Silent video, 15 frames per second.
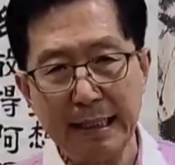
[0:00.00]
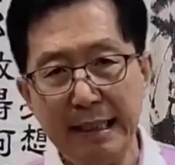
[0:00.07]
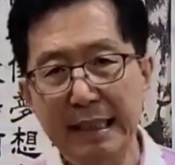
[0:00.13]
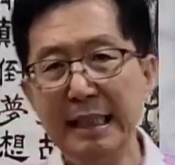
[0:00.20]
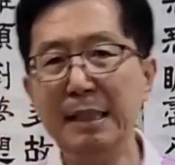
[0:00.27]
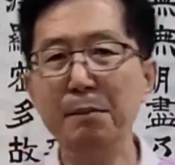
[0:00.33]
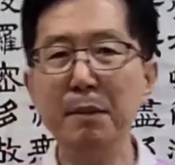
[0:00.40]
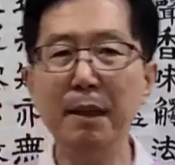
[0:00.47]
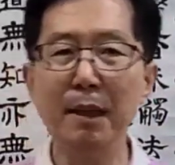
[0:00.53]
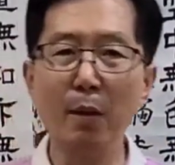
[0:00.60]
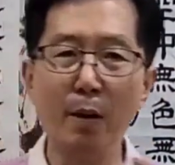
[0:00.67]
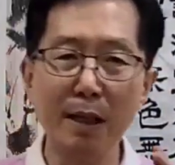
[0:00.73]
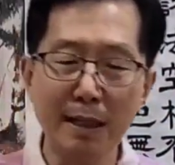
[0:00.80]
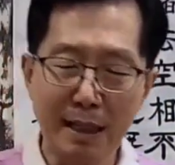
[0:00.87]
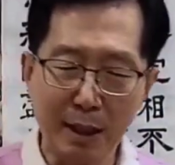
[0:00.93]
20년
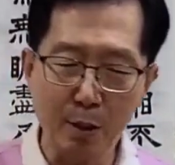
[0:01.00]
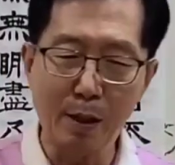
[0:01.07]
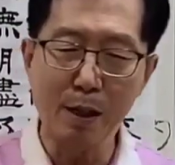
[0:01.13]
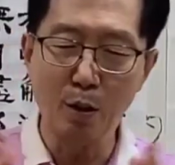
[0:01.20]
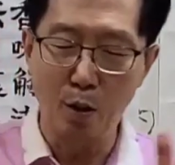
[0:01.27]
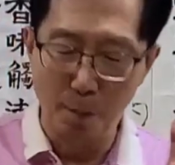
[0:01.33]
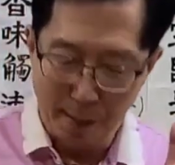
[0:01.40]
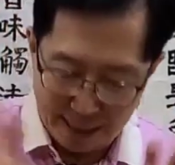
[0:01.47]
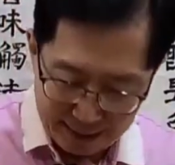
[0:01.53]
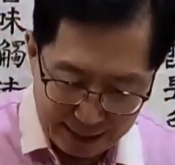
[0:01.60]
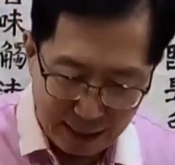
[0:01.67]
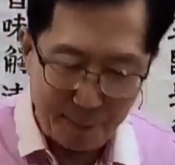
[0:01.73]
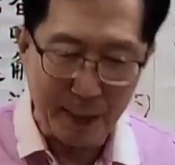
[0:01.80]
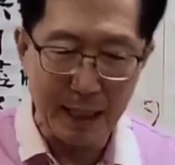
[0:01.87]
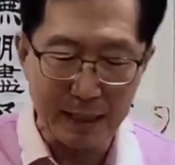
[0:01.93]
동안 기도하고
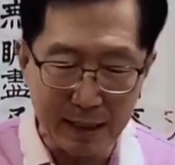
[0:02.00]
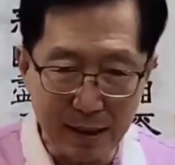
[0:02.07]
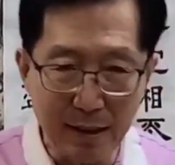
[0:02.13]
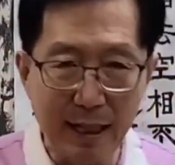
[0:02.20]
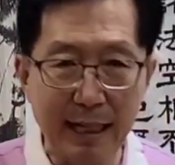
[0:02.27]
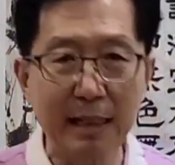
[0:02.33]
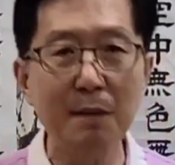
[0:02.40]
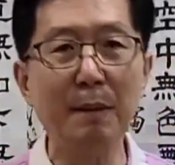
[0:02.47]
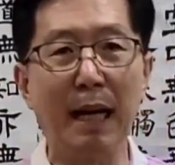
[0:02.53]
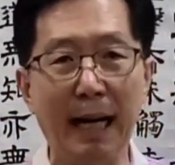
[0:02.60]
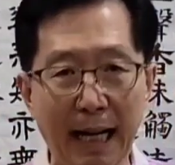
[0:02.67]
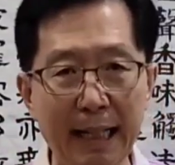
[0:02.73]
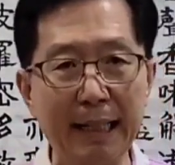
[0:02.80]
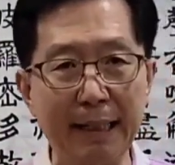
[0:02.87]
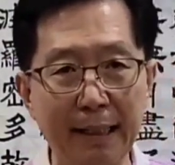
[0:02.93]
맨날 반야신경
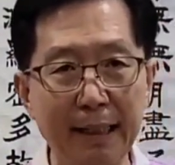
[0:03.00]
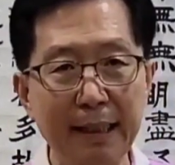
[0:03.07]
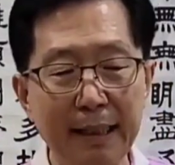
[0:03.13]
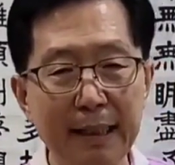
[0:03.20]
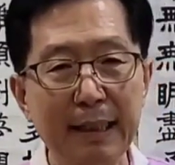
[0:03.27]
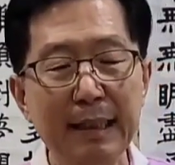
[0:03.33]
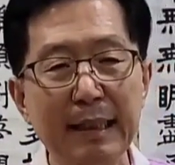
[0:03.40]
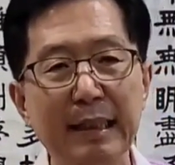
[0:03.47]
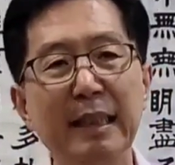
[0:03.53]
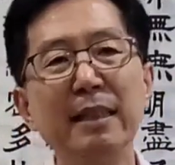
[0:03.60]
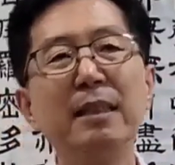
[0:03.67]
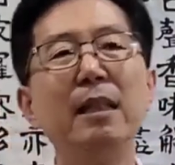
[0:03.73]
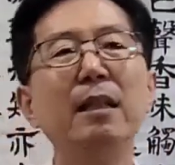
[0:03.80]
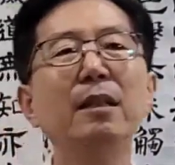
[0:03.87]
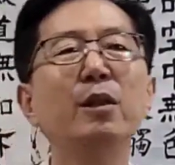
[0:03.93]
하지만
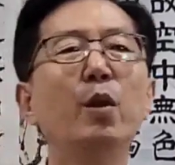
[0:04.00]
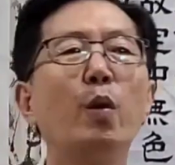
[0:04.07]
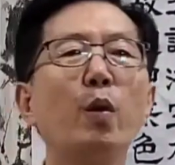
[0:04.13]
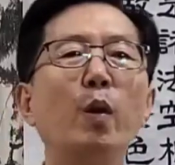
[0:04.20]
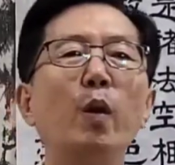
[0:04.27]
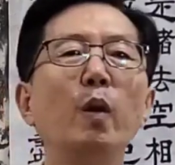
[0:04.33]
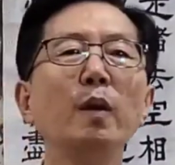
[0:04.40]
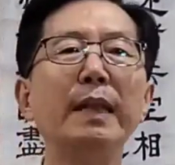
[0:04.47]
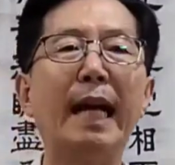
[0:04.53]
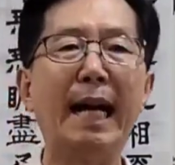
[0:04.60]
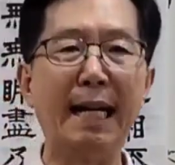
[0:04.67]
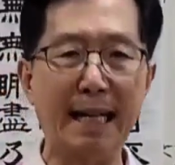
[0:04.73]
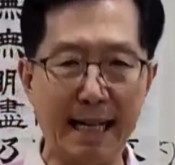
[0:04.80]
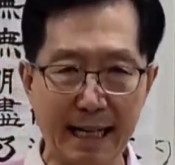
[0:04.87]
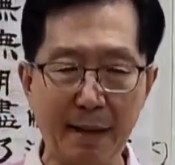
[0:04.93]
그 정도로
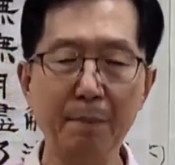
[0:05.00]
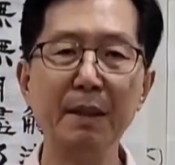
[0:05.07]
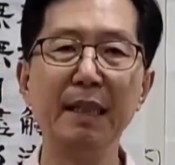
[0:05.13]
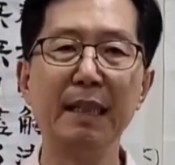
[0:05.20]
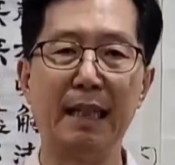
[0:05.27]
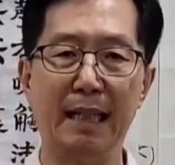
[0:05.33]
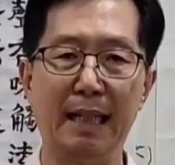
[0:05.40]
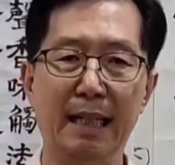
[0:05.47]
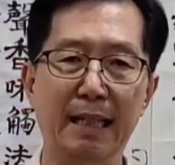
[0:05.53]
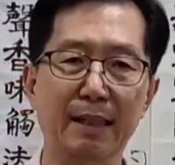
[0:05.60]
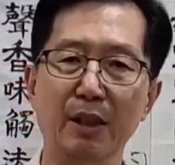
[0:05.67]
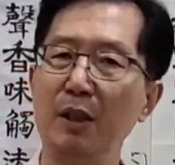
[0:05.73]
난해합니다.